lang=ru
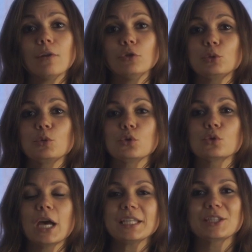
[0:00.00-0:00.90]
а вот
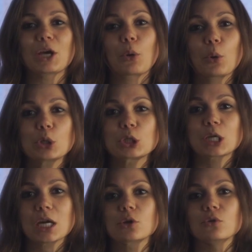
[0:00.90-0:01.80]
меню Нади такое же,
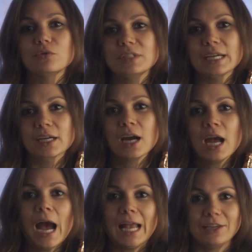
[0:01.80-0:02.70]
как и у всех.
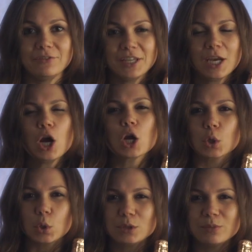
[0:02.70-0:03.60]
Оливье,
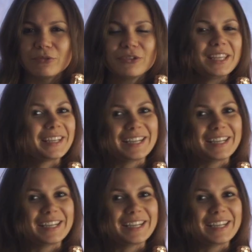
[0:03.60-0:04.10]
розбив и,